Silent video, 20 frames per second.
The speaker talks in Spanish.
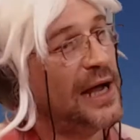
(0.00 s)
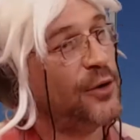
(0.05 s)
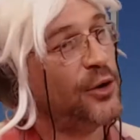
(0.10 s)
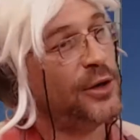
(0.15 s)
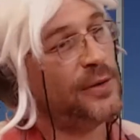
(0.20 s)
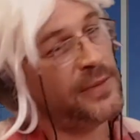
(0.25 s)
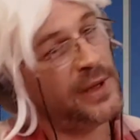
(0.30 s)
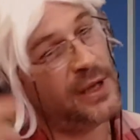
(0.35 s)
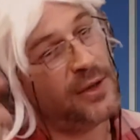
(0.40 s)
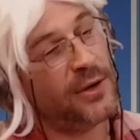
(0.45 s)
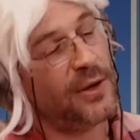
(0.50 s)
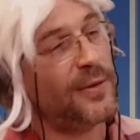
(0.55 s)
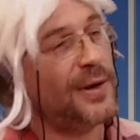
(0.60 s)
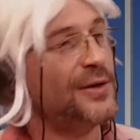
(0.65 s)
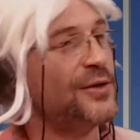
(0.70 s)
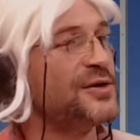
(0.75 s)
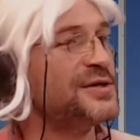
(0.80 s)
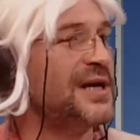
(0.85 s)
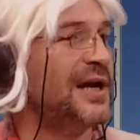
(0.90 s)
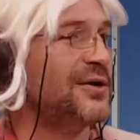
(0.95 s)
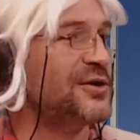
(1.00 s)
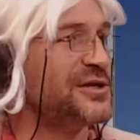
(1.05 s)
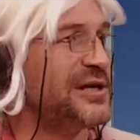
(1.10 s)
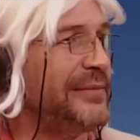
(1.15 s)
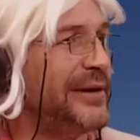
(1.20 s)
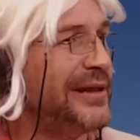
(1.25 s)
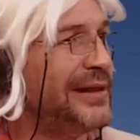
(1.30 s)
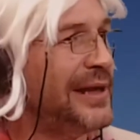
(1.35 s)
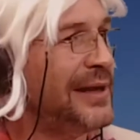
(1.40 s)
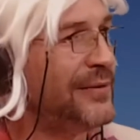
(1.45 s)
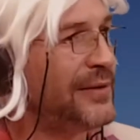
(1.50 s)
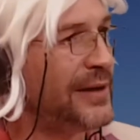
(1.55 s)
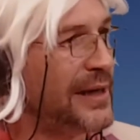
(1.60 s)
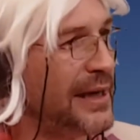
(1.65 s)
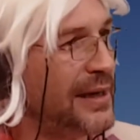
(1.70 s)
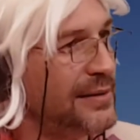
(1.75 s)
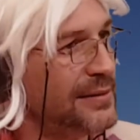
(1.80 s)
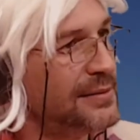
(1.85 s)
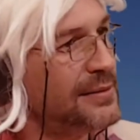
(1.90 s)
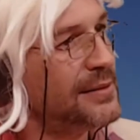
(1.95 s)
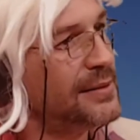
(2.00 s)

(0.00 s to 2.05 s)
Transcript: Hago el micro y cuando salgo se me entibia.